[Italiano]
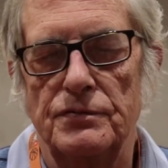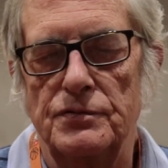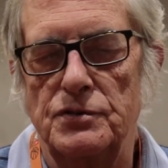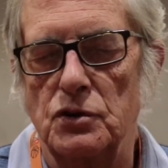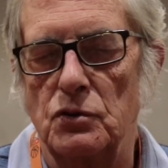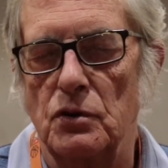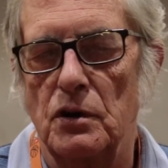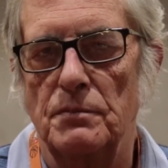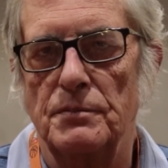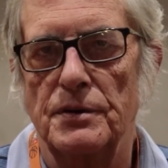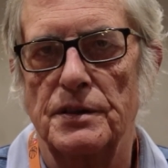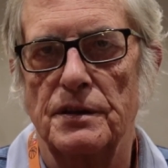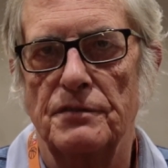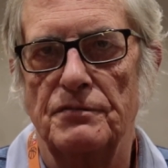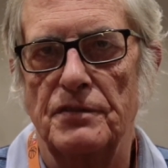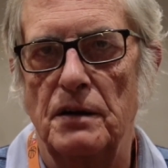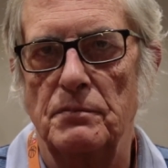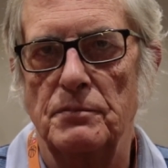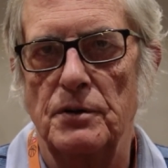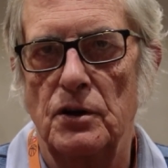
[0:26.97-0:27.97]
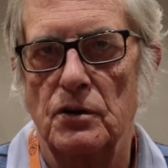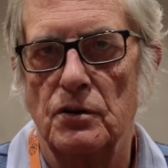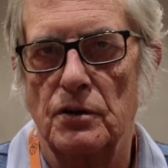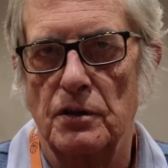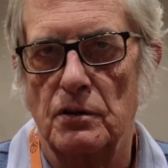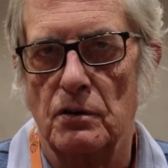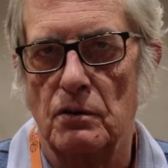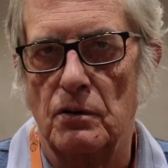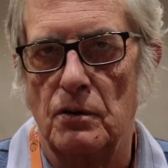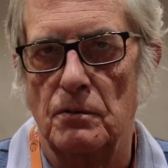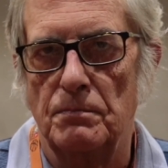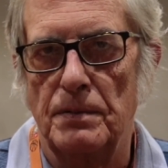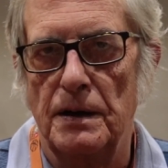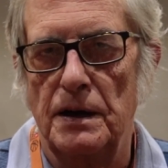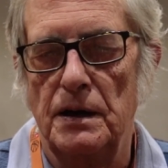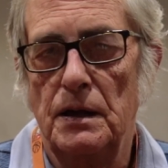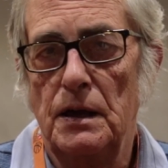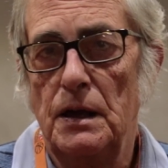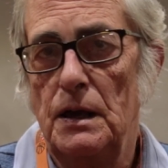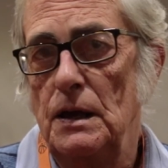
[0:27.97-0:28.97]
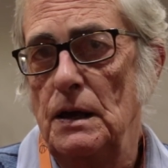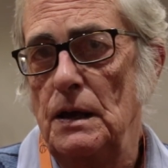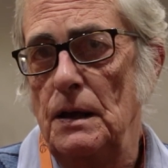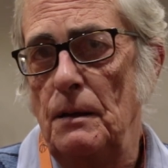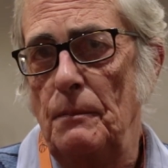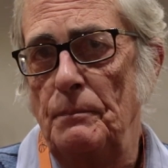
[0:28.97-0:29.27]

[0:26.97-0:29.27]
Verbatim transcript: sicuramente fra i migliori d'Europa